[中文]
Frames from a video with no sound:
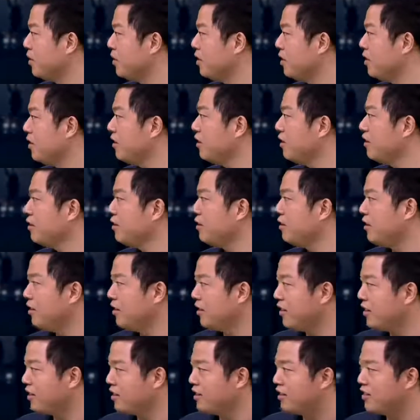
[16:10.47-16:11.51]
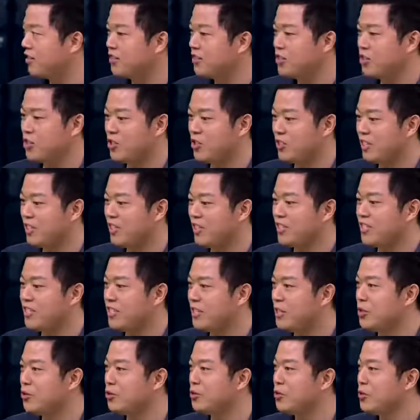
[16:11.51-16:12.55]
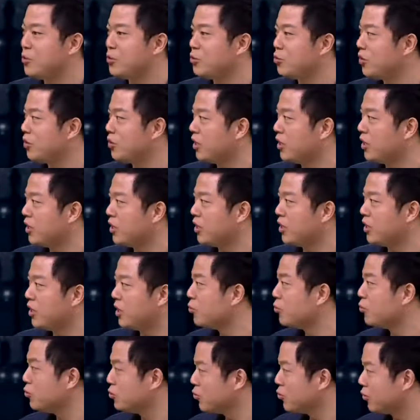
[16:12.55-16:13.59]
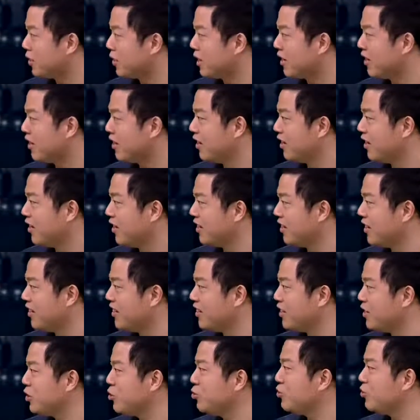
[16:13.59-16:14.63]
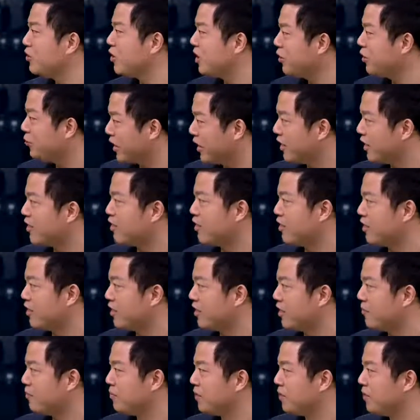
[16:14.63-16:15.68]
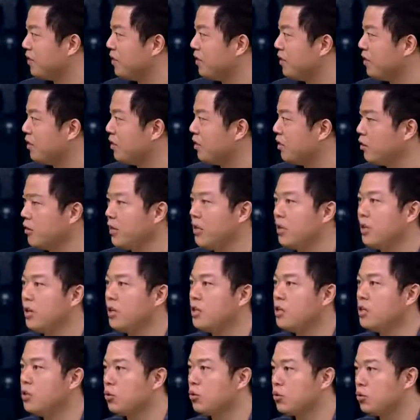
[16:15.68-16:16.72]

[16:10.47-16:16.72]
一个人一个人，实际上你心中是住着另外一个小公举的，你是住着另外一个人的。所以这